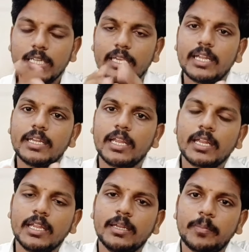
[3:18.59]
என்ன
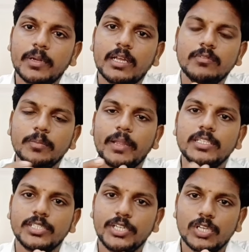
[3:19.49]
எனக்கு என்ன பண்ணால் வந்து பெயின்
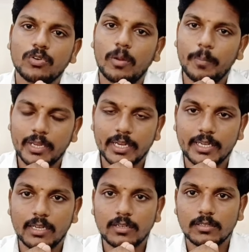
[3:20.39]
ரிலீஸ் ஆகும் அப்படின்னு
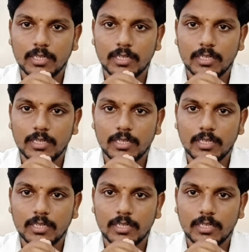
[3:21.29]
கேட்டினா